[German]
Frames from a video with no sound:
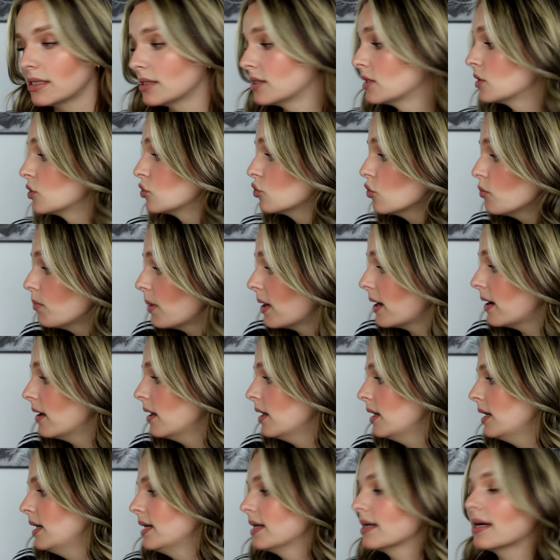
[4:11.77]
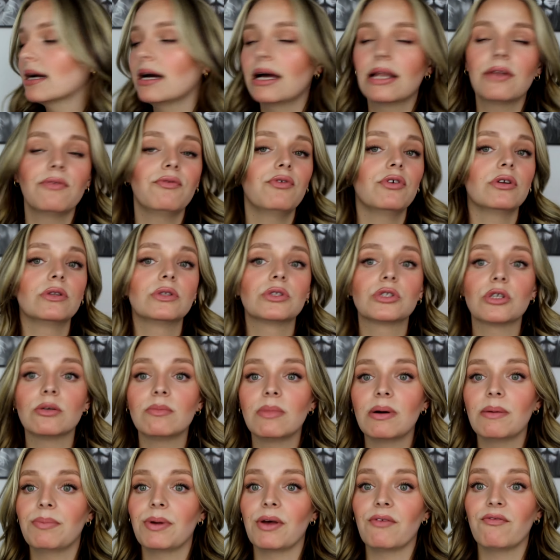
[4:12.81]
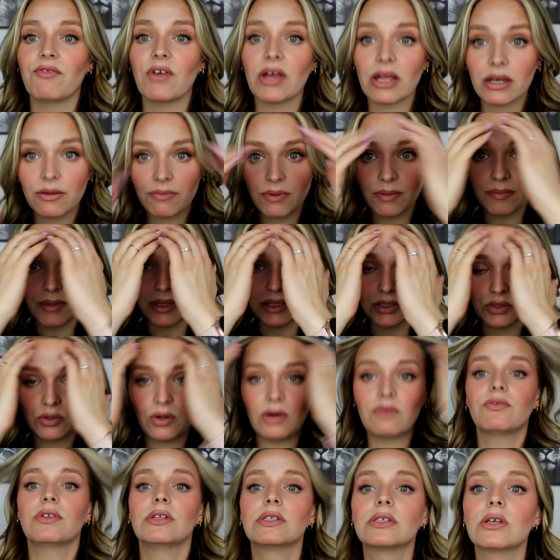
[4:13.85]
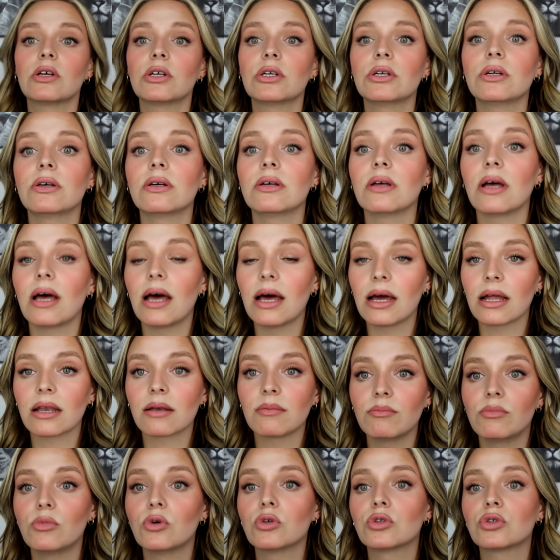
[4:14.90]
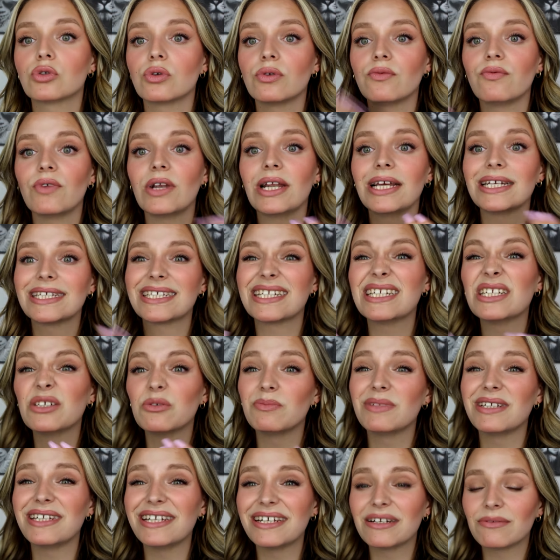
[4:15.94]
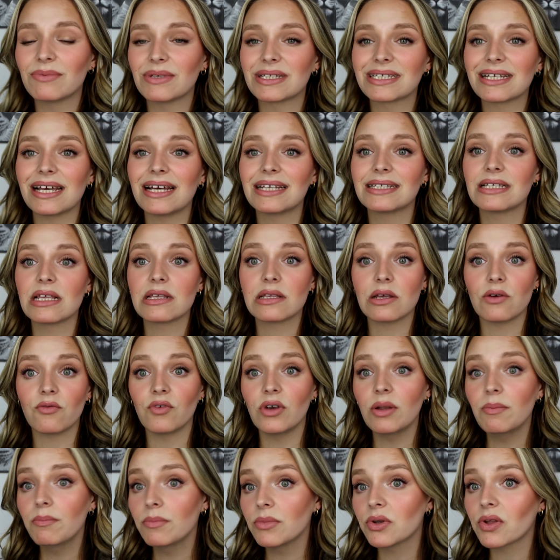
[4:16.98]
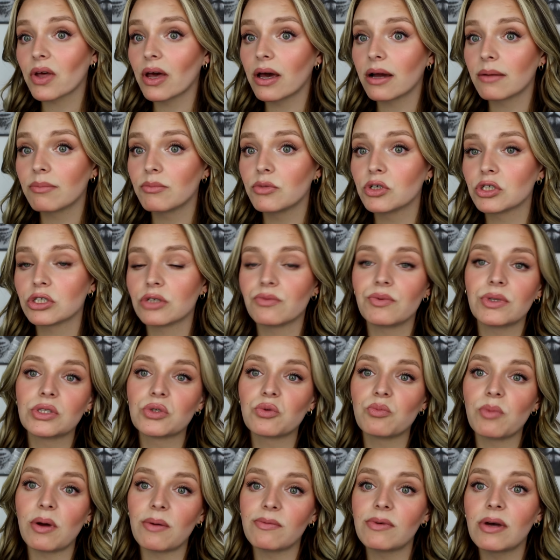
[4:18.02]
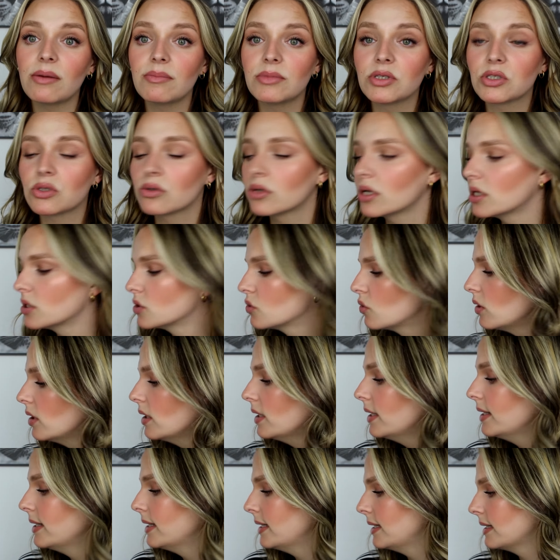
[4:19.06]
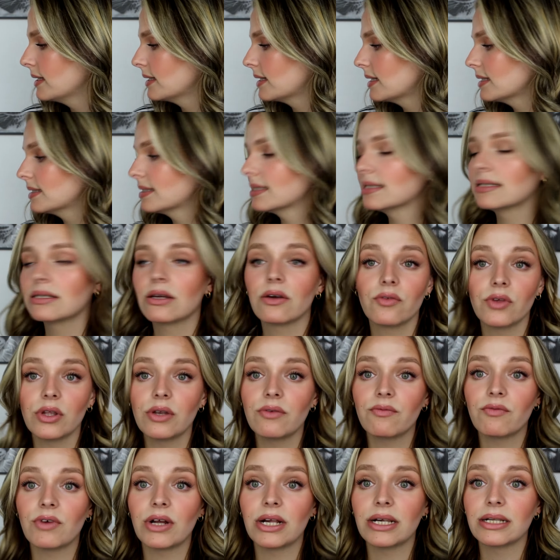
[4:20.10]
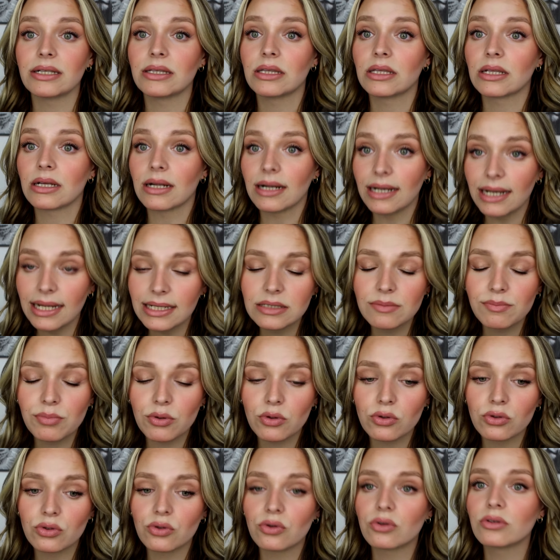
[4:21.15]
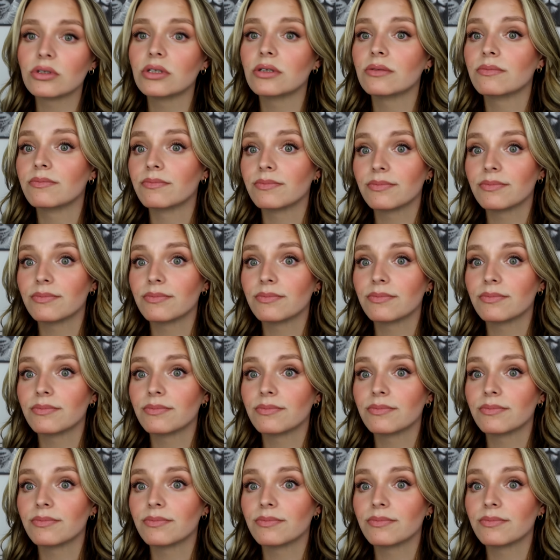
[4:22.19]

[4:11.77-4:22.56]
Das ist super. Gerade für den Sommer perfekt, wenn man so auf die Sonne achten muss und vielleicht nicht unbedingt was Krasses auf den Lippen tragen möchte, wenn es super warm ist oder so. Das ist auf jeden Fall ein klasse Produkt.